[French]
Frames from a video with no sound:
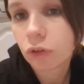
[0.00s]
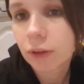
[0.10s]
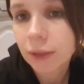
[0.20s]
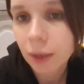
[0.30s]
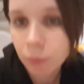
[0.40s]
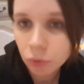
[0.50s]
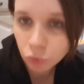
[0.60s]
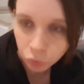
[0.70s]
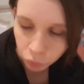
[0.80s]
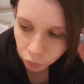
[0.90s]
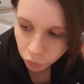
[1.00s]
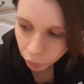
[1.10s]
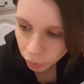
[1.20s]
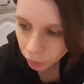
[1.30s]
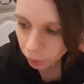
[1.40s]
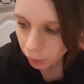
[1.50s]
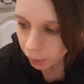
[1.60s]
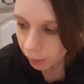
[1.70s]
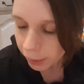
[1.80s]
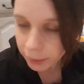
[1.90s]
j'étais très bien aujourd'hui dedans.
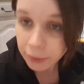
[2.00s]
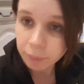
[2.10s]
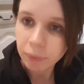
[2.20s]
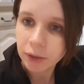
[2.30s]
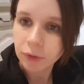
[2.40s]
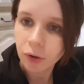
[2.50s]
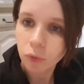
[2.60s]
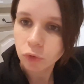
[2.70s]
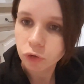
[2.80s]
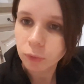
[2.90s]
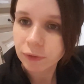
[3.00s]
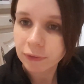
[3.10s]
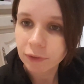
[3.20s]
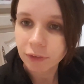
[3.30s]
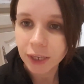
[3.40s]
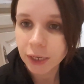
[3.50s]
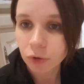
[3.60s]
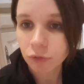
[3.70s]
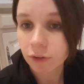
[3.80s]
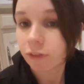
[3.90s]
Allez, maintenant on se motive et
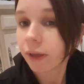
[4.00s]
on va